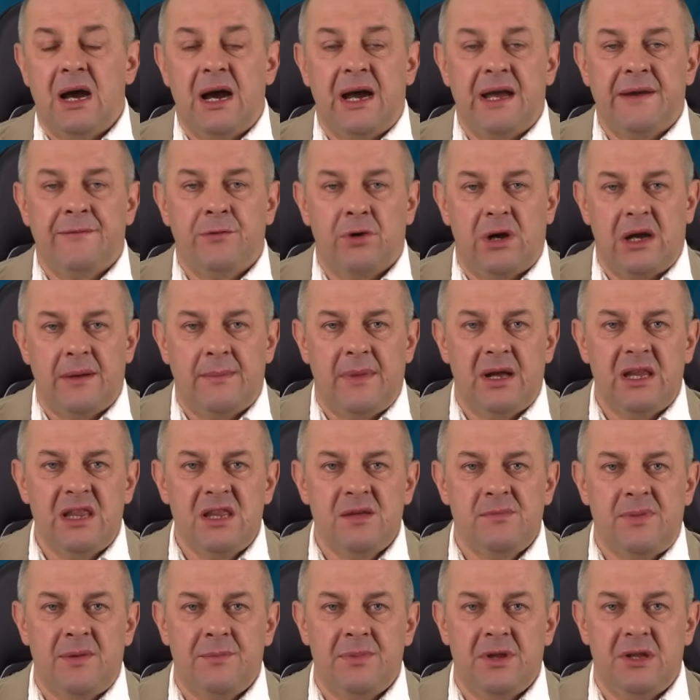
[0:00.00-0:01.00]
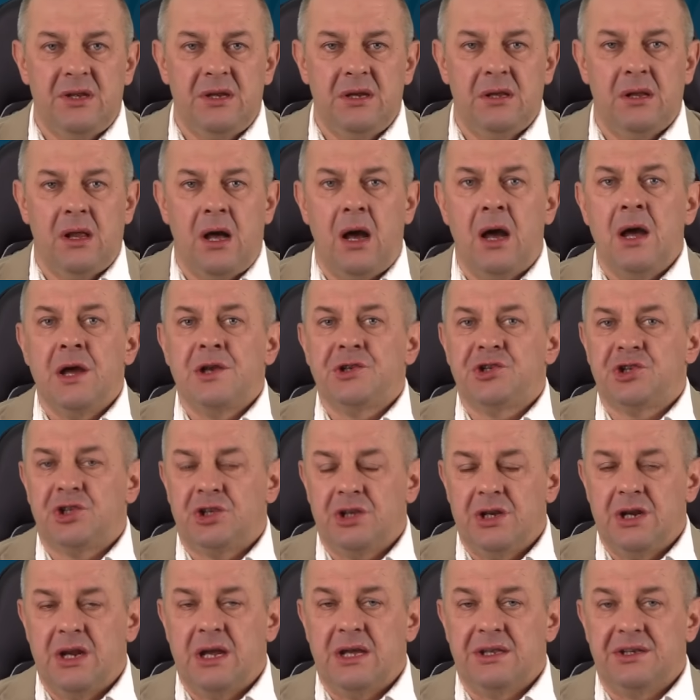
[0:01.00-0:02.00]
а его команда победила
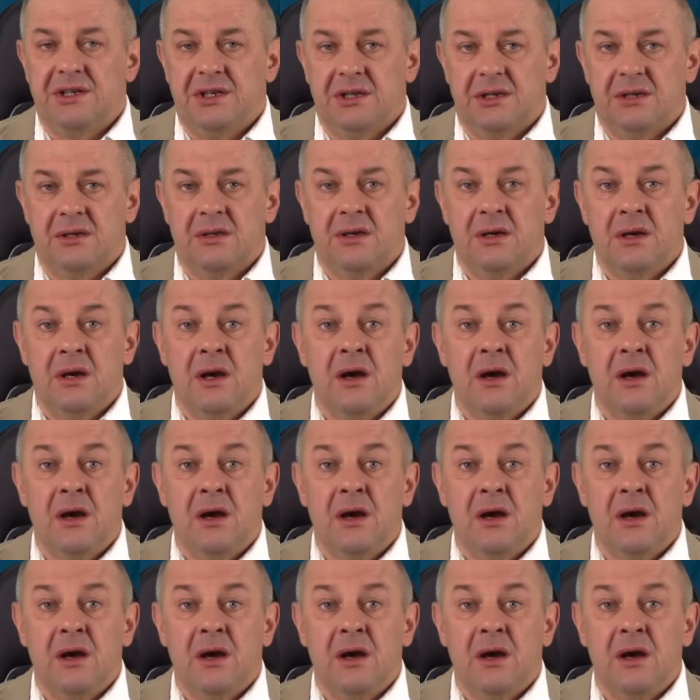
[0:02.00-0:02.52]
4-1.